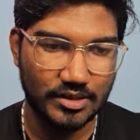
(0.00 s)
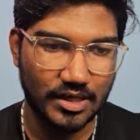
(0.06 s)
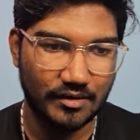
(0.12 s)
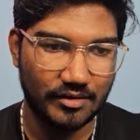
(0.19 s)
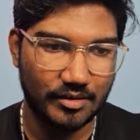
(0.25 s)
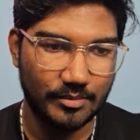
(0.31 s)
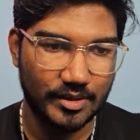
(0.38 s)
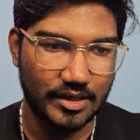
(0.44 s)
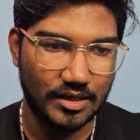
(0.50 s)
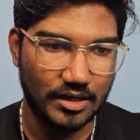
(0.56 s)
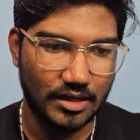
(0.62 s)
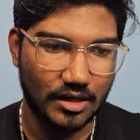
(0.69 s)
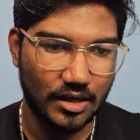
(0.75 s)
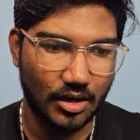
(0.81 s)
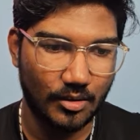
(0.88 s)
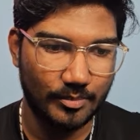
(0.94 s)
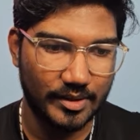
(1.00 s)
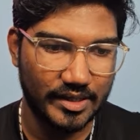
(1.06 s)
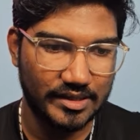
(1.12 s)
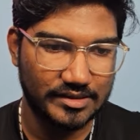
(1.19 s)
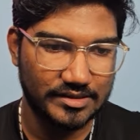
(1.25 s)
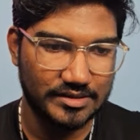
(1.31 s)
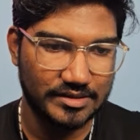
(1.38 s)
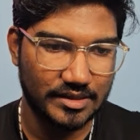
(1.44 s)
வந்து கவர் பண்ணியிருக்காங்க
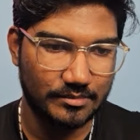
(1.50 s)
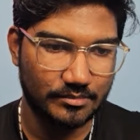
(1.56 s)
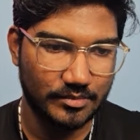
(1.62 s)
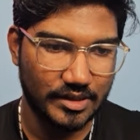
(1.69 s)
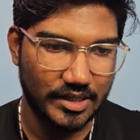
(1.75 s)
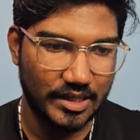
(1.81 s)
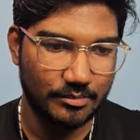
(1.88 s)
ஆப்ரேட்டிங் சிஸ்டம்